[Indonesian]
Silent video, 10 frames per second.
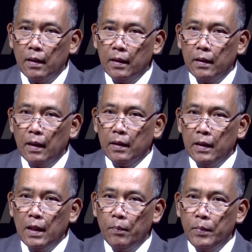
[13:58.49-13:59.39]
kita
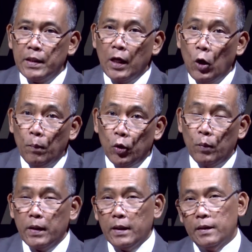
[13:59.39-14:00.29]
tidak bisa
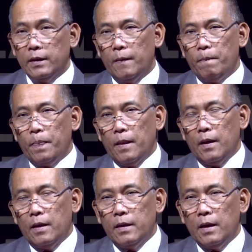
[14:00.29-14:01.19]
kompromi,
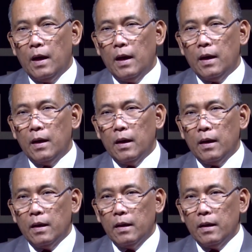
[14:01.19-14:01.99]
yang